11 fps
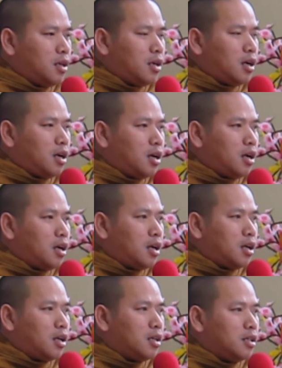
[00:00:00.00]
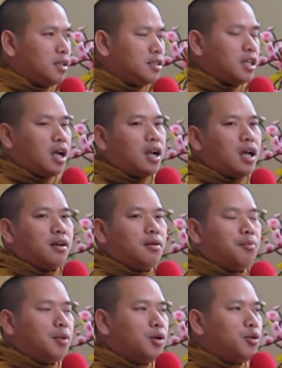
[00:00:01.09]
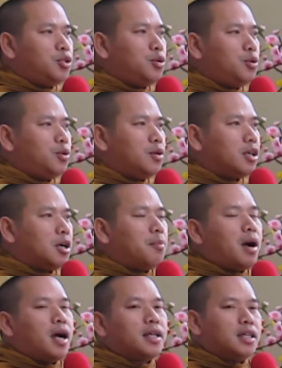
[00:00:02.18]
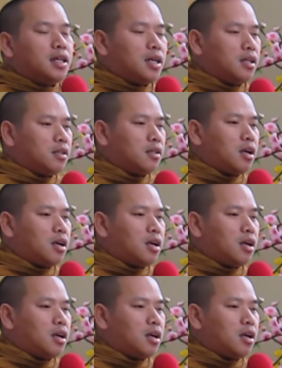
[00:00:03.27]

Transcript: uh, jalan menuju kebahagiaan.